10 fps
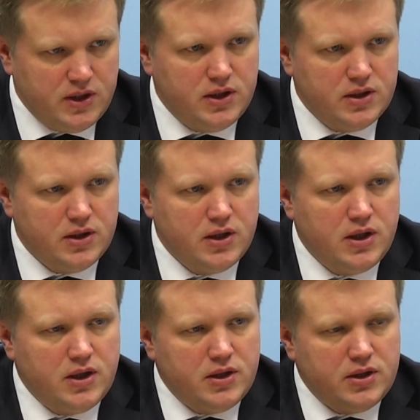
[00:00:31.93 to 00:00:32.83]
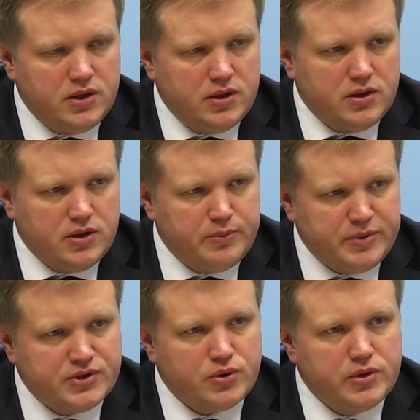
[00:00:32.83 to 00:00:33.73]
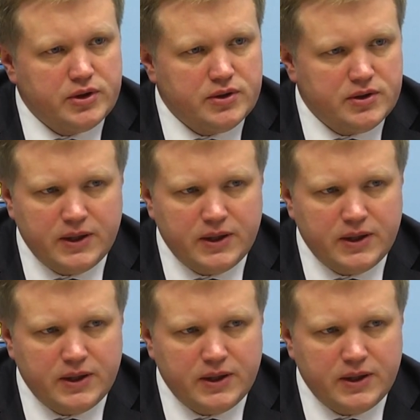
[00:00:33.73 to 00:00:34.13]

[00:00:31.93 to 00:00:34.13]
и Э, построек.